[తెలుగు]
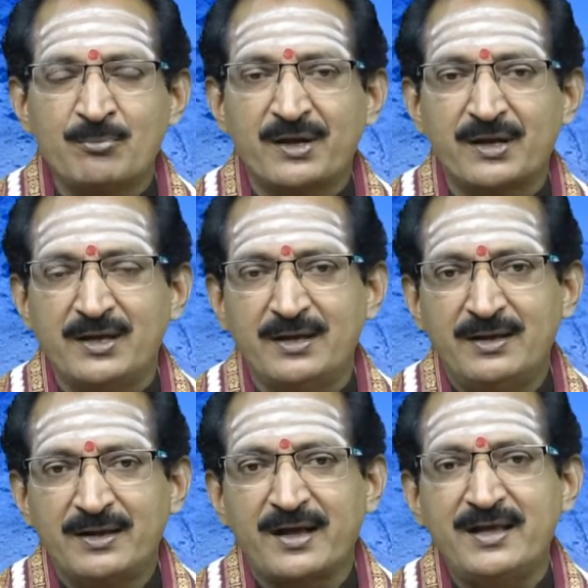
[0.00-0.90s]
మనకి
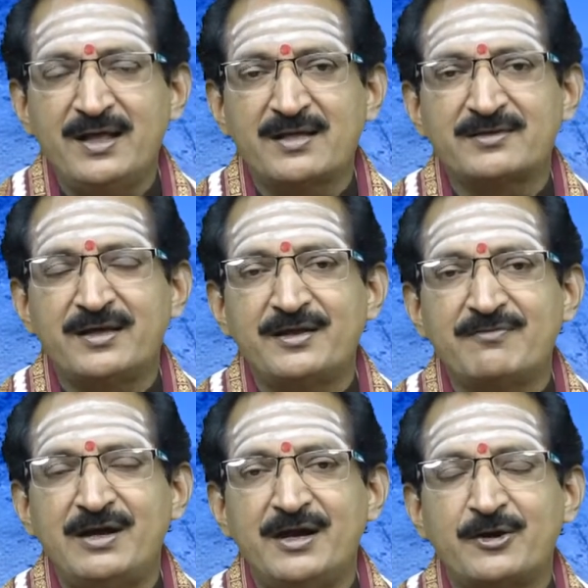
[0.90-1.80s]
కైలాసానికి
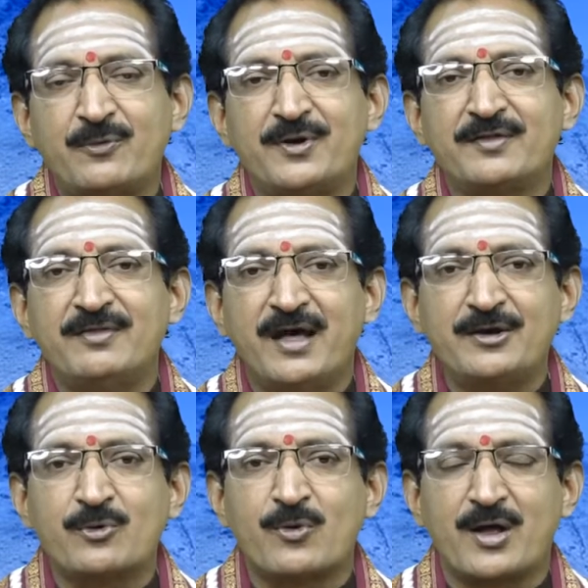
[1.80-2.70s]
వెళ్ళేటటువంటి
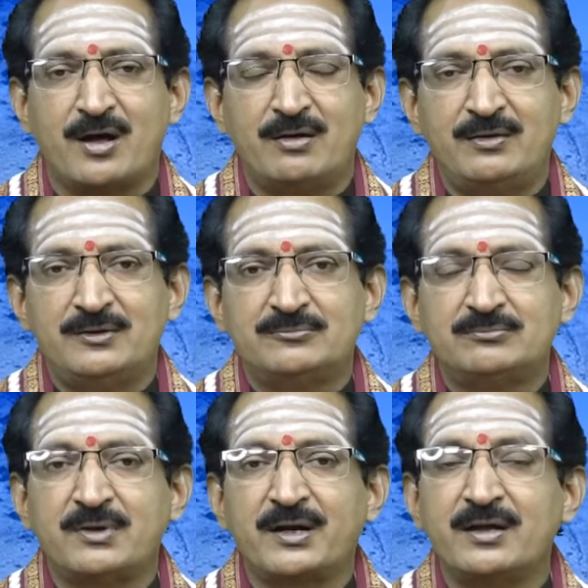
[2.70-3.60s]
దారి కూడా
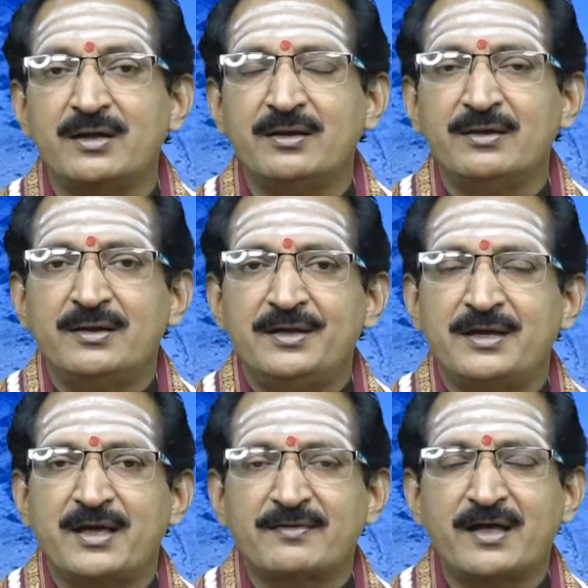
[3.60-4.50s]
మనకి ఈ
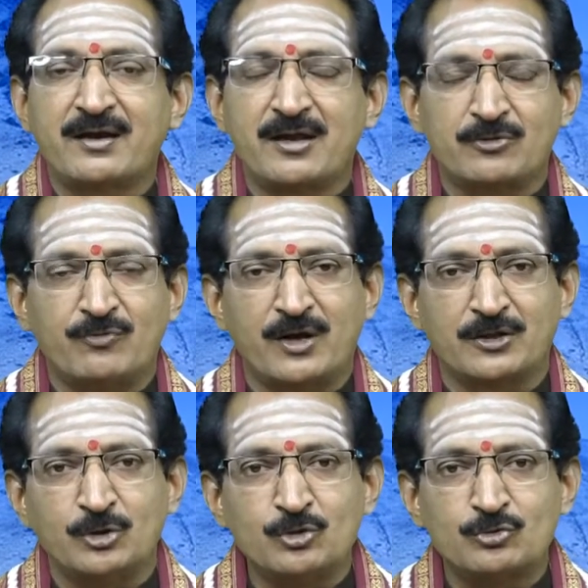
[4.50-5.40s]
కేదార్నాథ్ ద్వారా
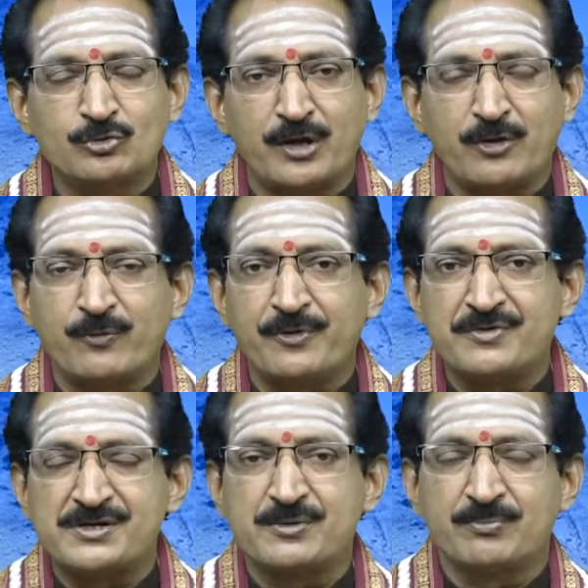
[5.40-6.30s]
తెలుస్తుందన్నటువంటి
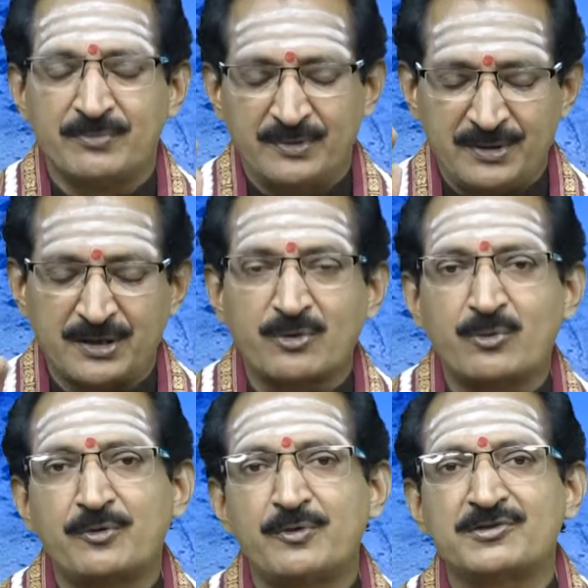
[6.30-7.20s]
విషయం ఇక్కడ
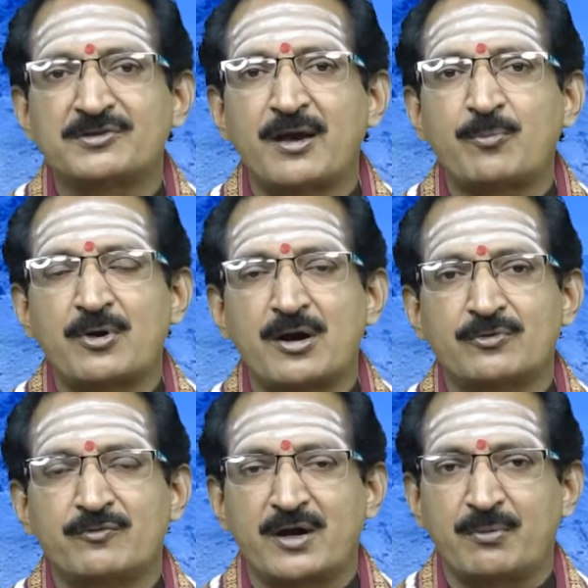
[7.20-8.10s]
ఉన్నటువంటి స్థల పురాణం
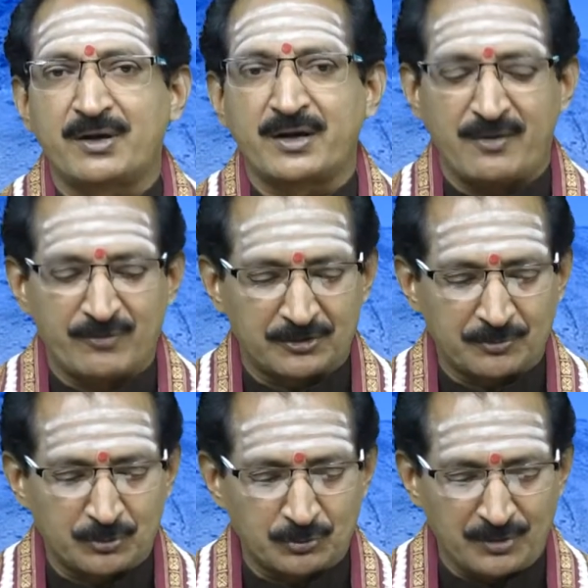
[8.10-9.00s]
ద్వారా మనకి
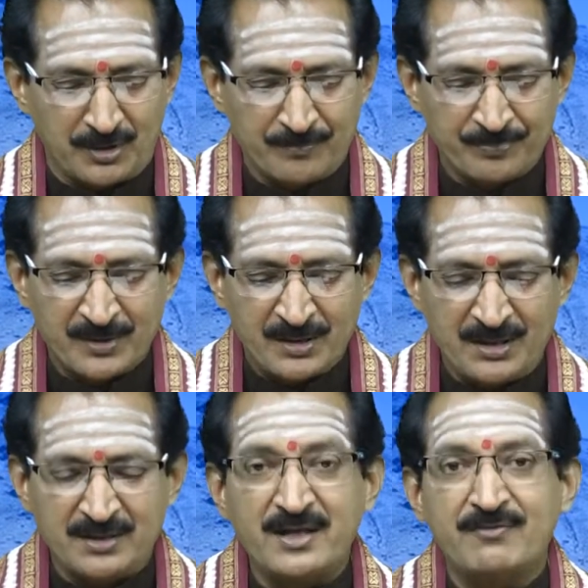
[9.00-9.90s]
అవగతమవుతుంది
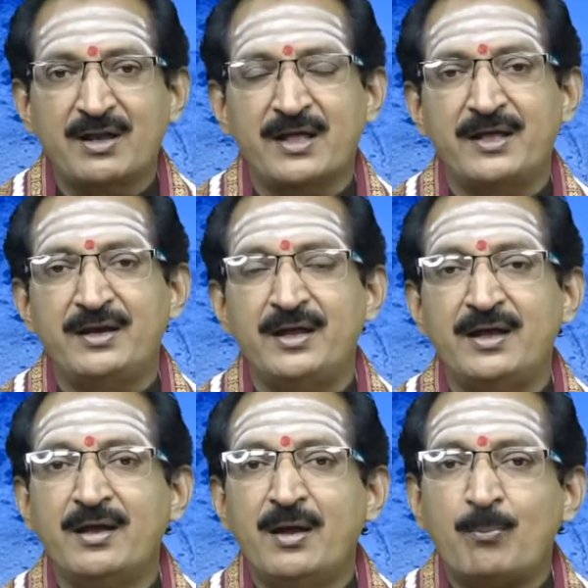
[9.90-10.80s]
ఈ దేవాలయాన్ని
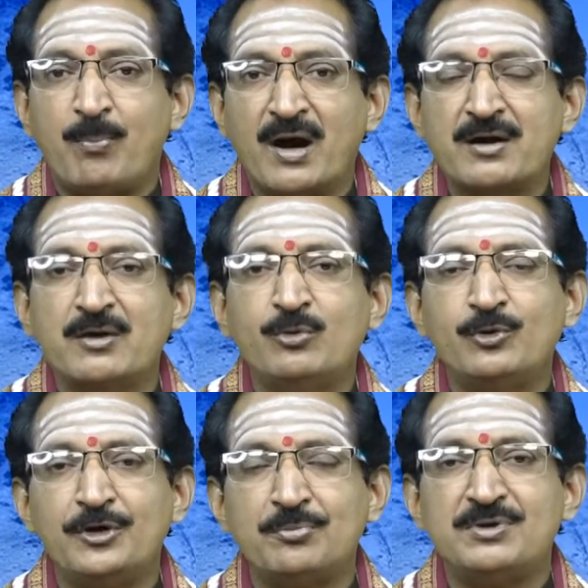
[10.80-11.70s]
పాండవులు
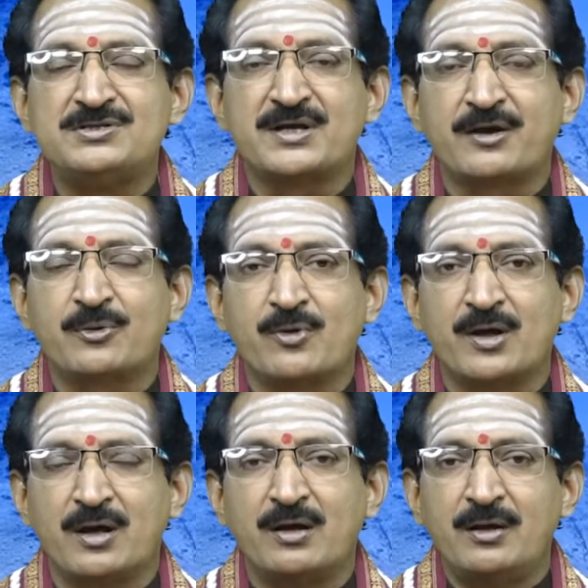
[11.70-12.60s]
నిర్మించారని
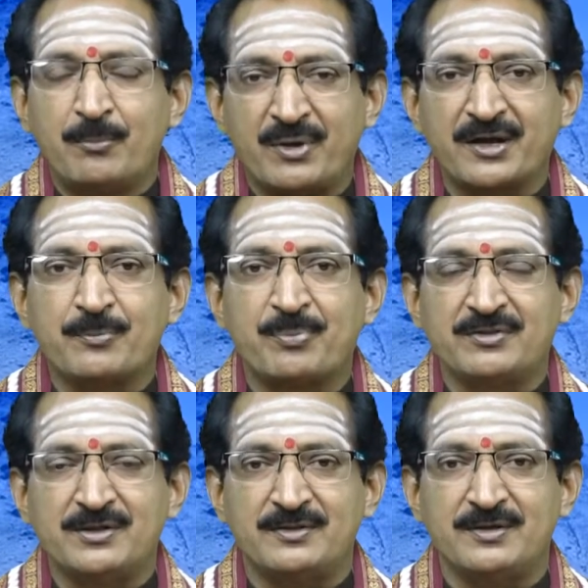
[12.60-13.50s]
కూడా మనకి
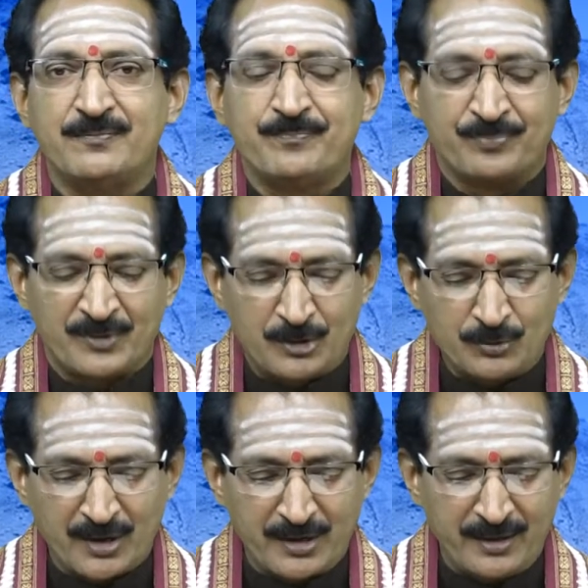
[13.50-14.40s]
ప్రతీతి
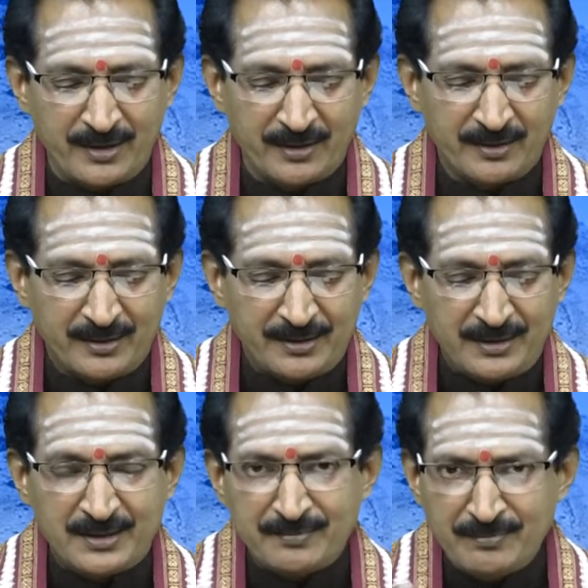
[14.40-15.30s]
ఎందుకనంటే
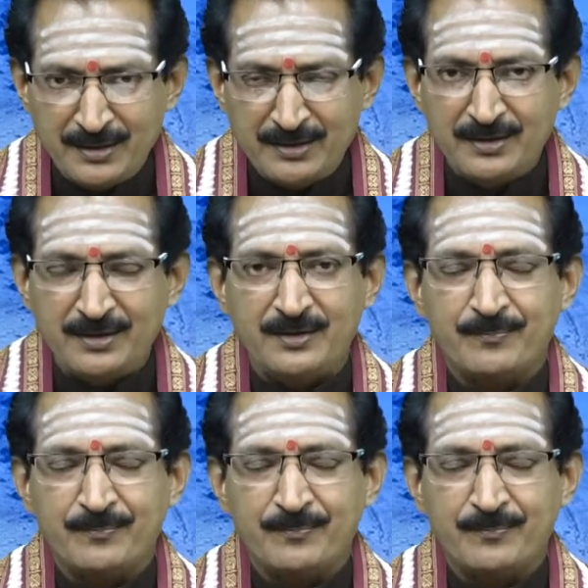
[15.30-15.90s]
దీనిని